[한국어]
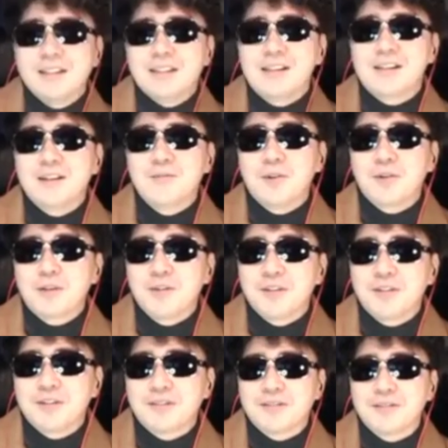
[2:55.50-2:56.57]
일단은
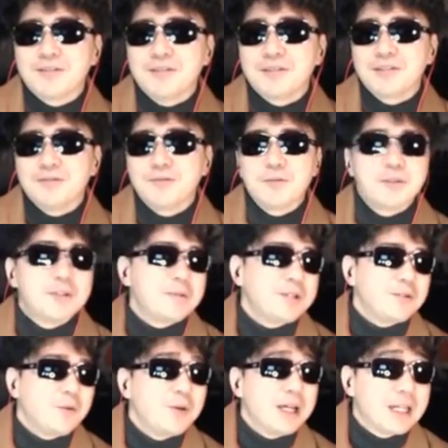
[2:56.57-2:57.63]
김기현 후보님이
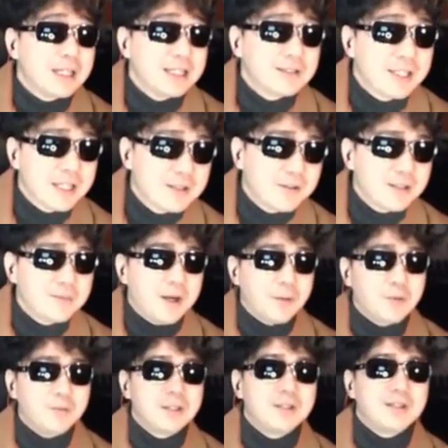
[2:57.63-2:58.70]
논란에 대해서 대처를 하는
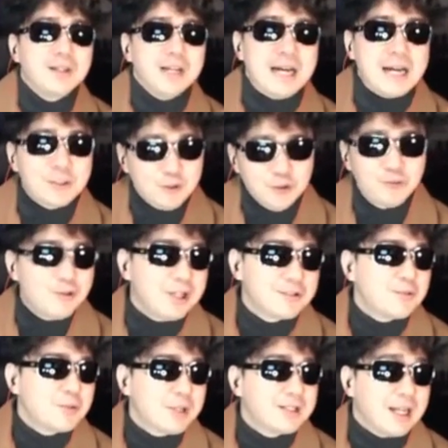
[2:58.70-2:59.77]
방법이 아주
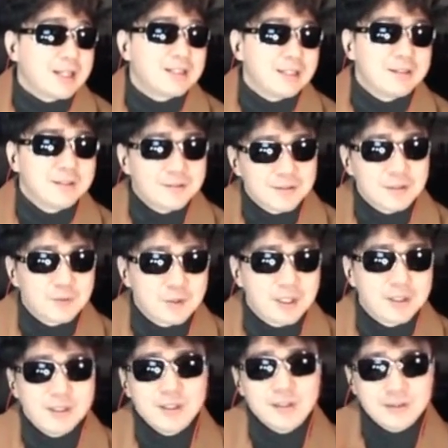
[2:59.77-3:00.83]
불량스럽지만은 않았다. 그래도
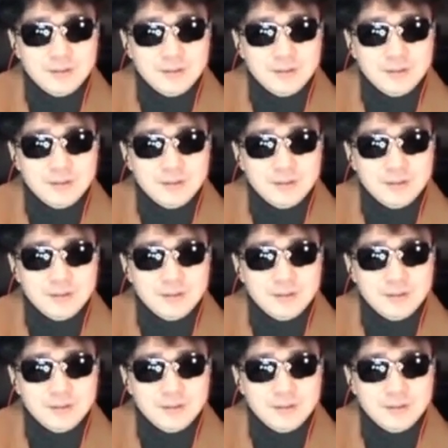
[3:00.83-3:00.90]
이렇게